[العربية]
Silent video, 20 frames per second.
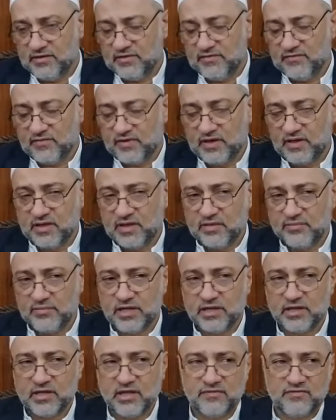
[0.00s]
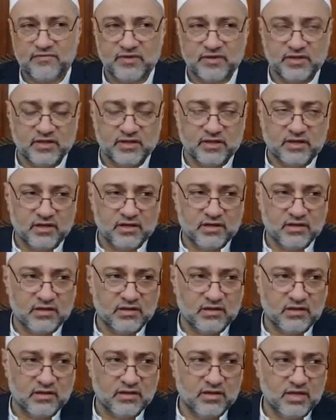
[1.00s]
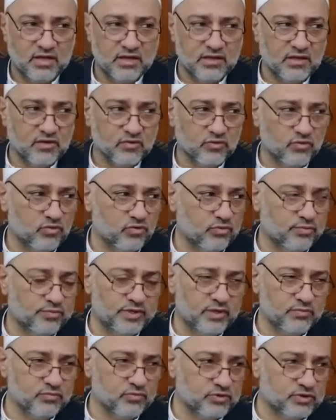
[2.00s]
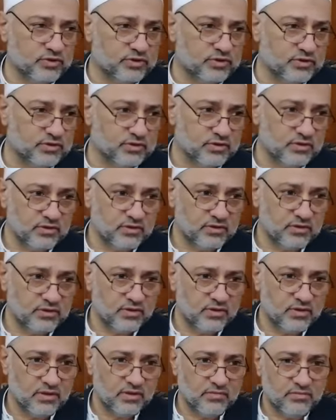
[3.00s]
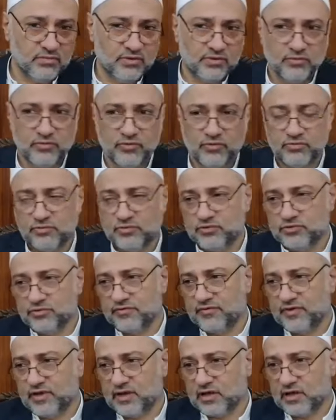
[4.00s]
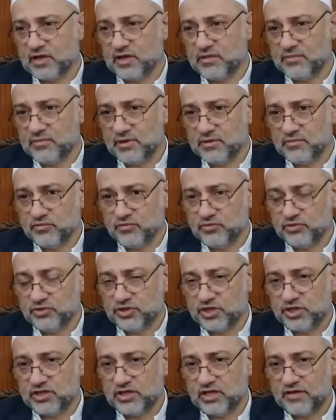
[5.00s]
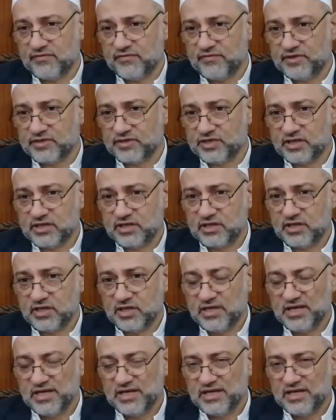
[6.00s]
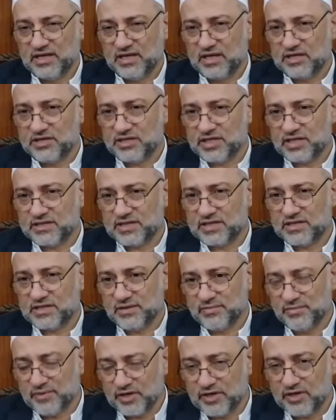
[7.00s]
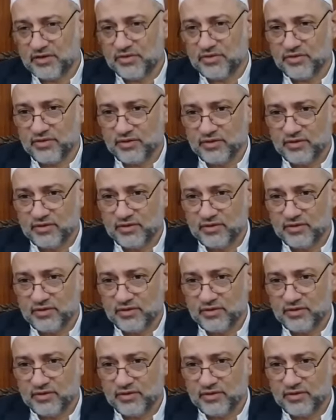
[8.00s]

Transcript: فإذا ما كان في طاعة هذه القلوب تموت بتموت تشوف القلب يموت شيئا فشيء كالجسد المريض